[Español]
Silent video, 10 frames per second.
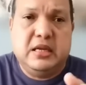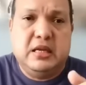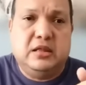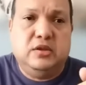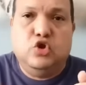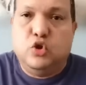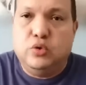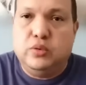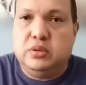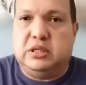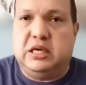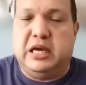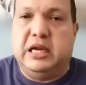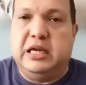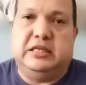no
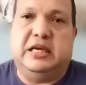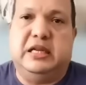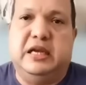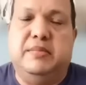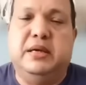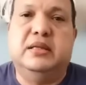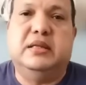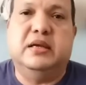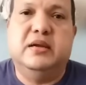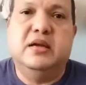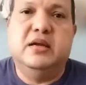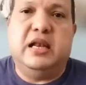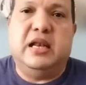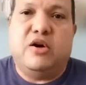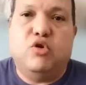tiene necesariamente
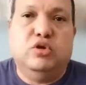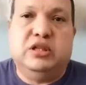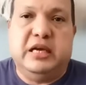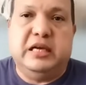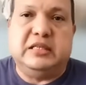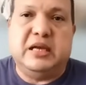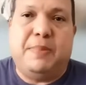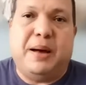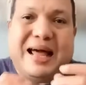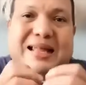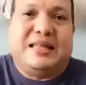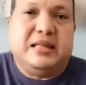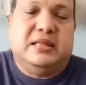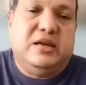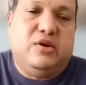las contingencias para
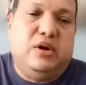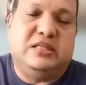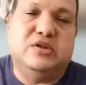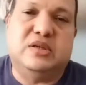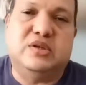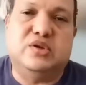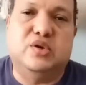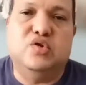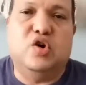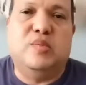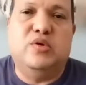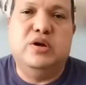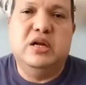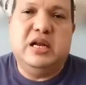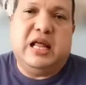atender una situación como
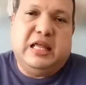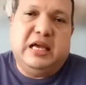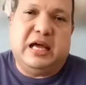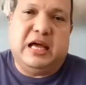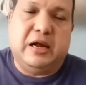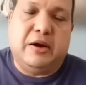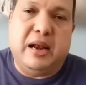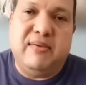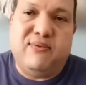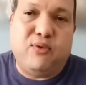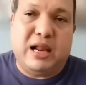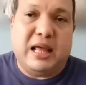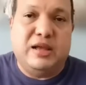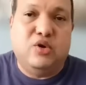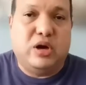la de carnaval,
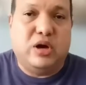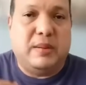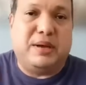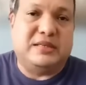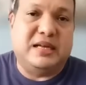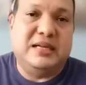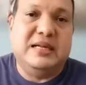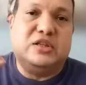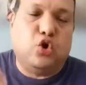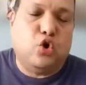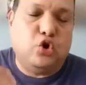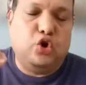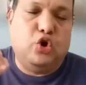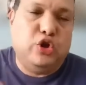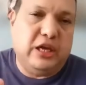fuera de lo que pasa todos
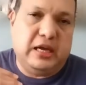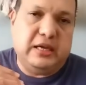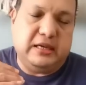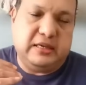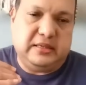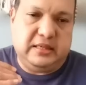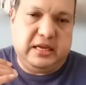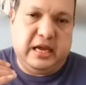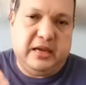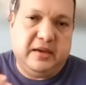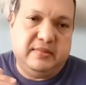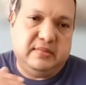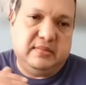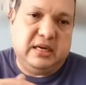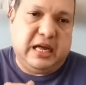los días en
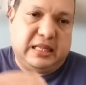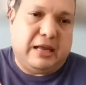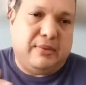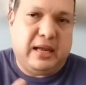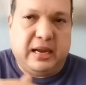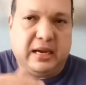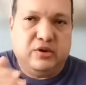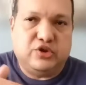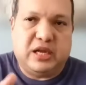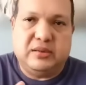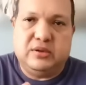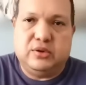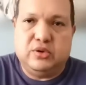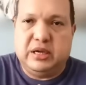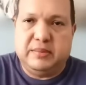las tablas, en Los
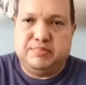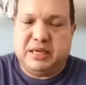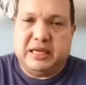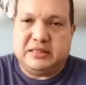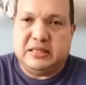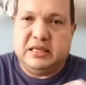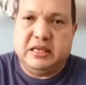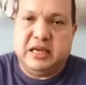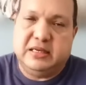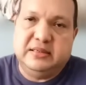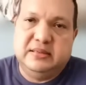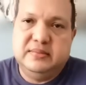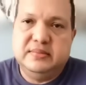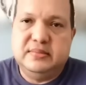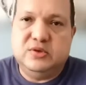Santos, en Pedací, en
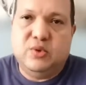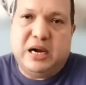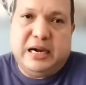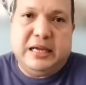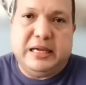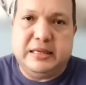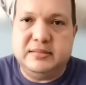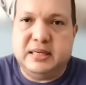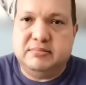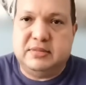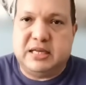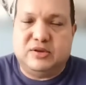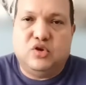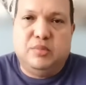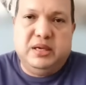Guararé, en
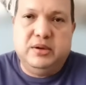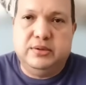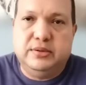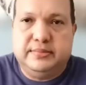Santo Domingo.